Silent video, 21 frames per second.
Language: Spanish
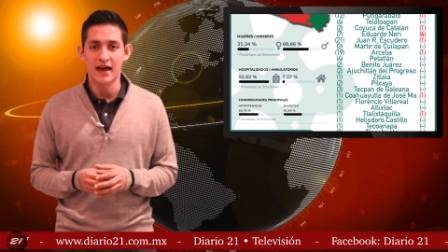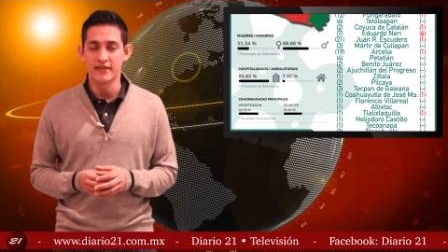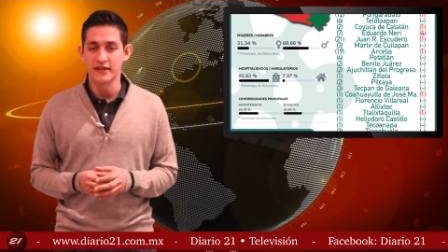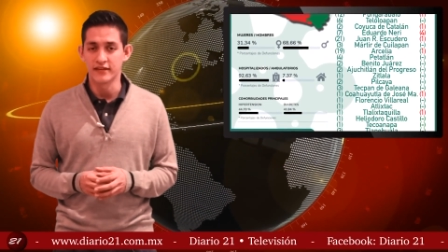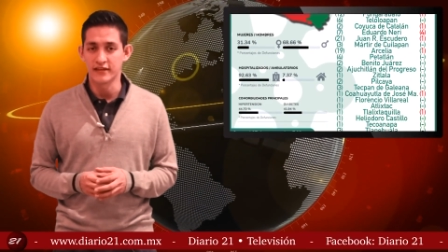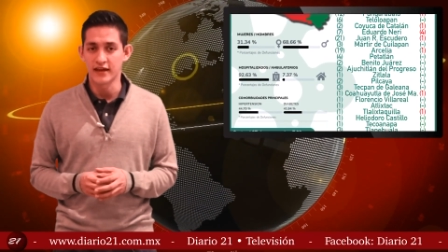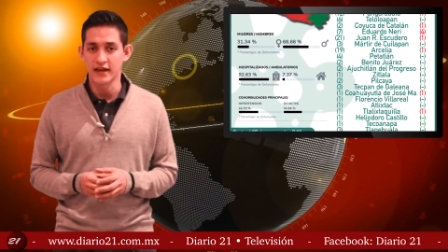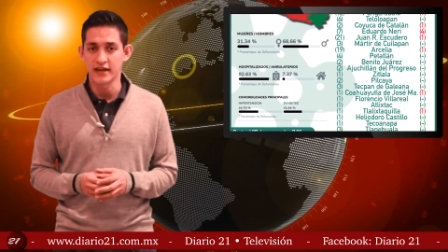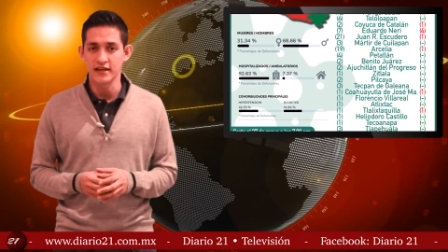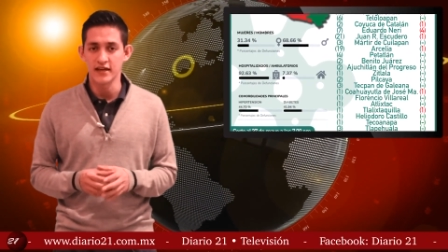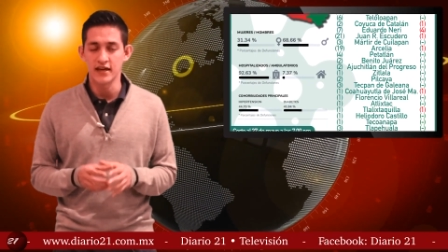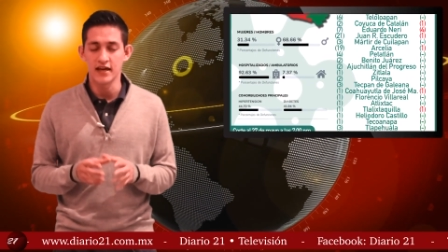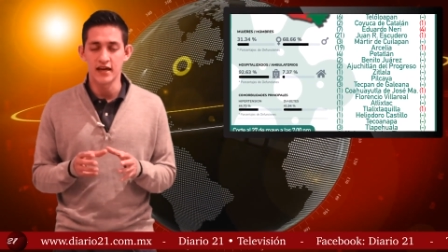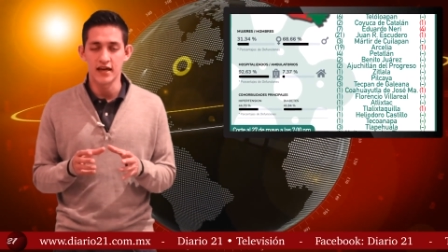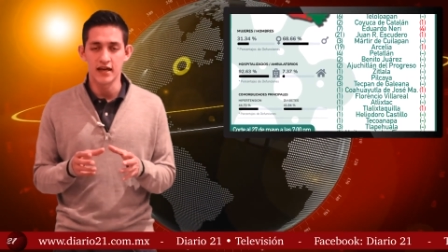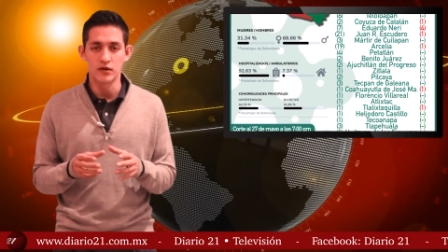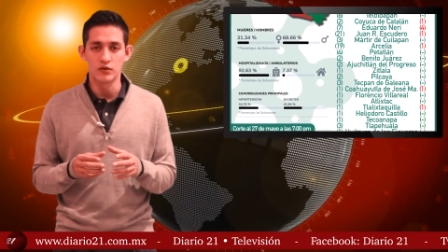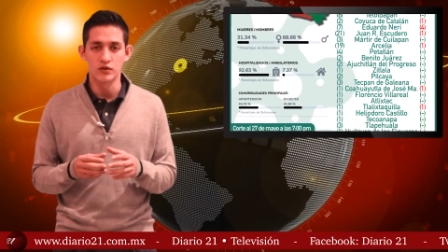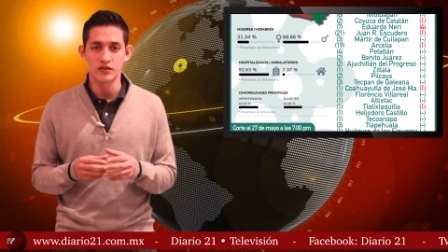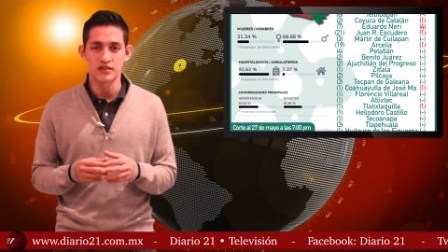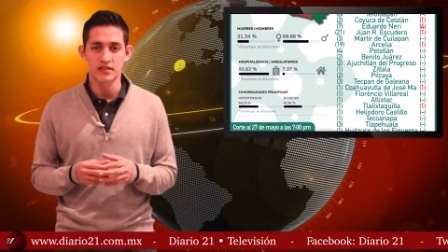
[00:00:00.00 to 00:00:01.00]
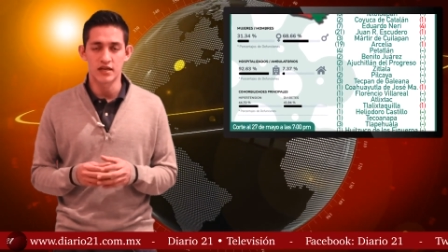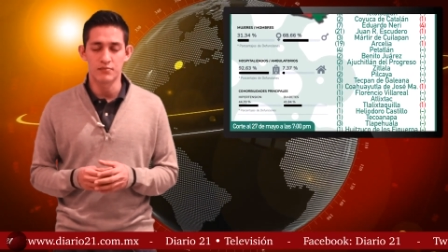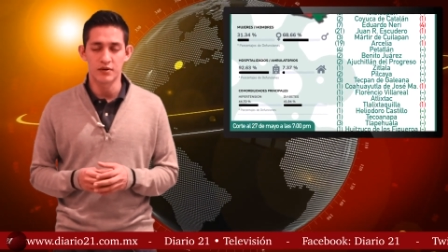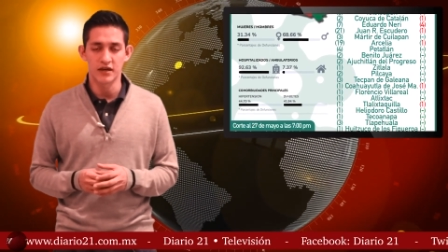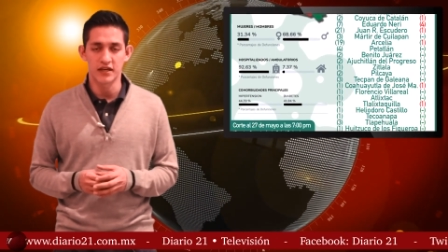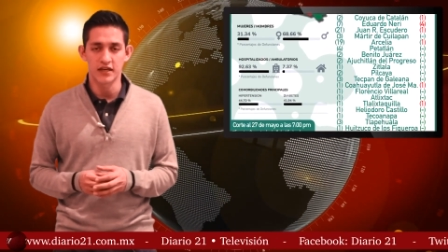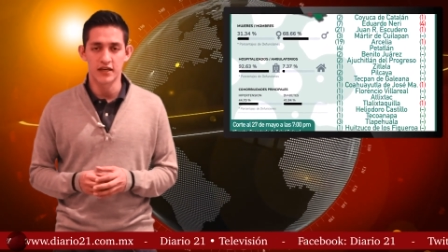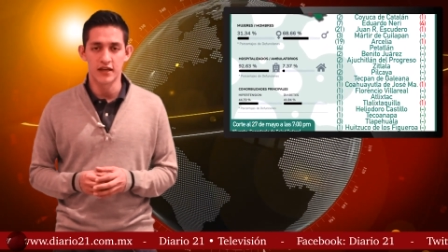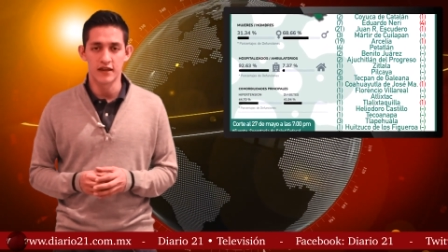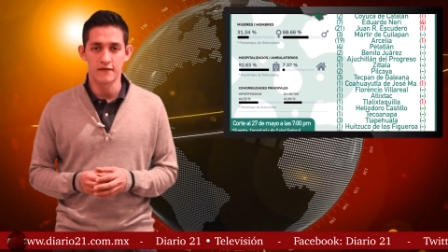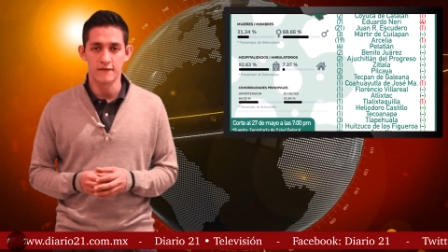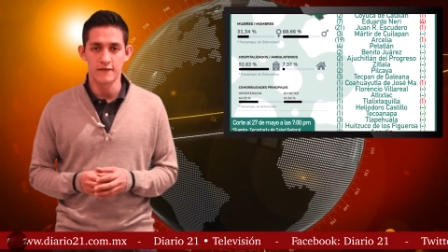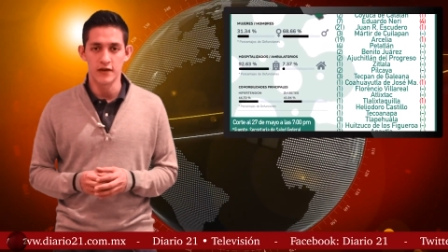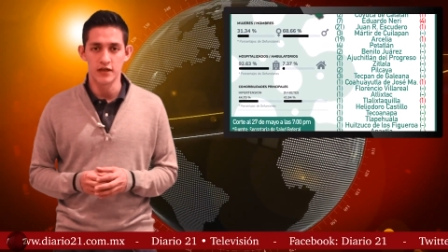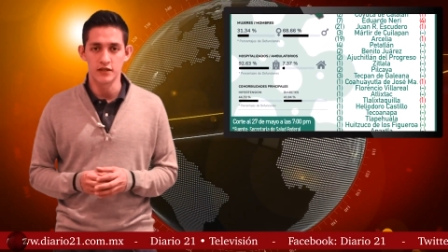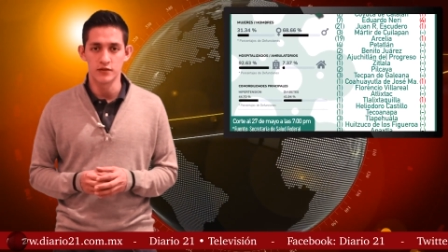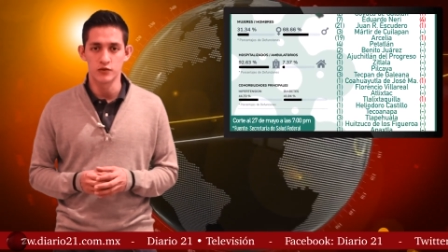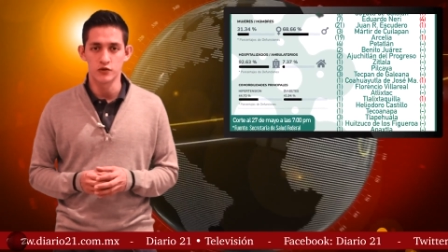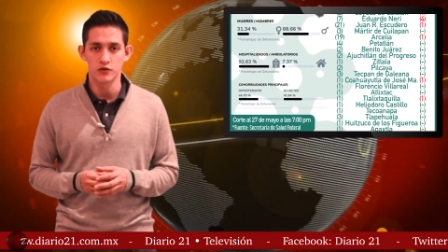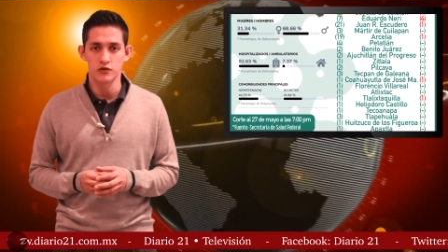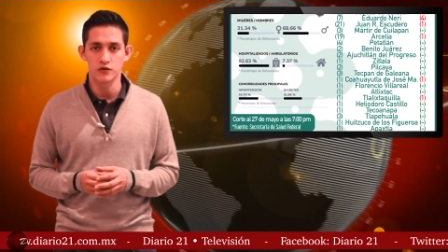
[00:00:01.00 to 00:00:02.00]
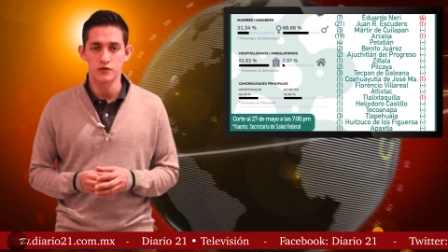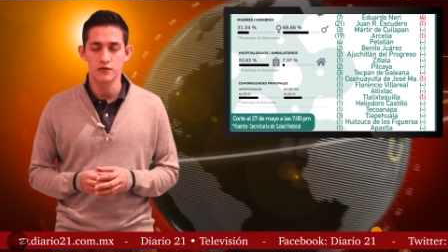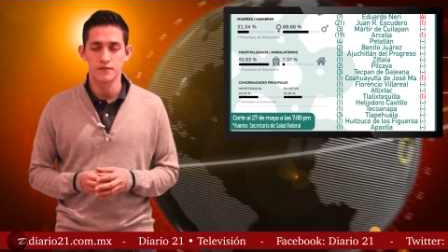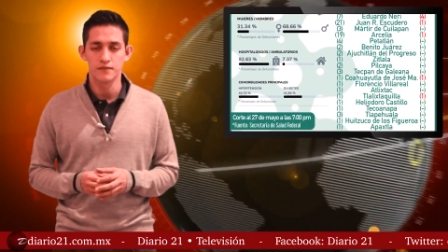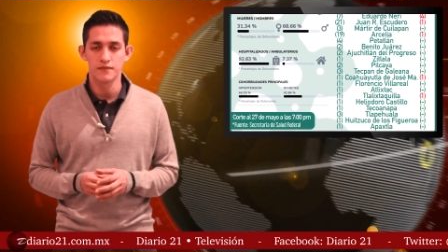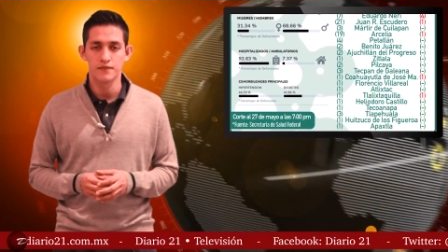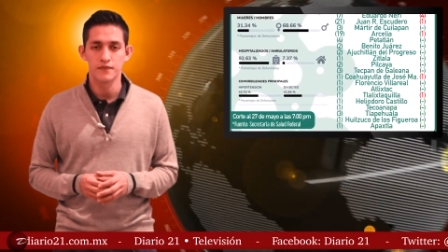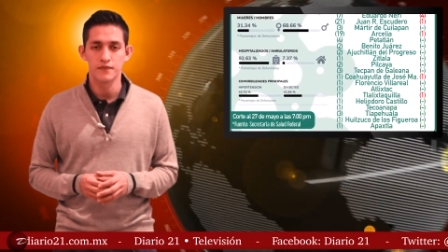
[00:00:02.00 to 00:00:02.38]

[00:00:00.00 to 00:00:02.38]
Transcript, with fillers: a detalle en nuestra página de Facebook.